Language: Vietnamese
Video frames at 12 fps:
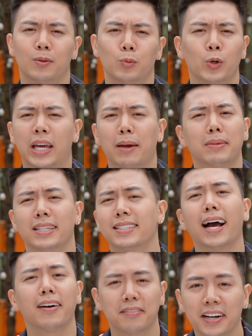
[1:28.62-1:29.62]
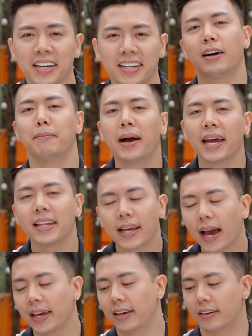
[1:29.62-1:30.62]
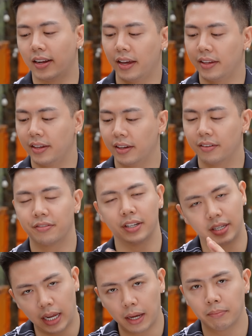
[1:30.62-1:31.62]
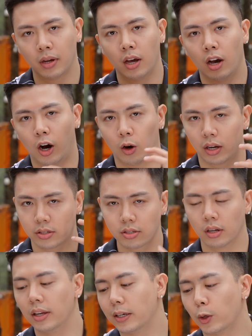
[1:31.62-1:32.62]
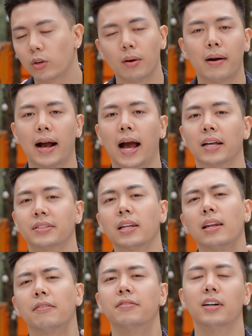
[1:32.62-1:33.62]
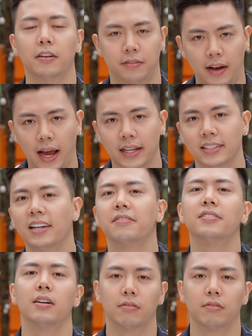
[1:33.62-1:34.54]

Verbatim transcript: mùi kem đánh răng vậy và may thay ở đây với đêm họ đã xử lý cái nốt hương bạc hà rất là vừa phải rất là vừa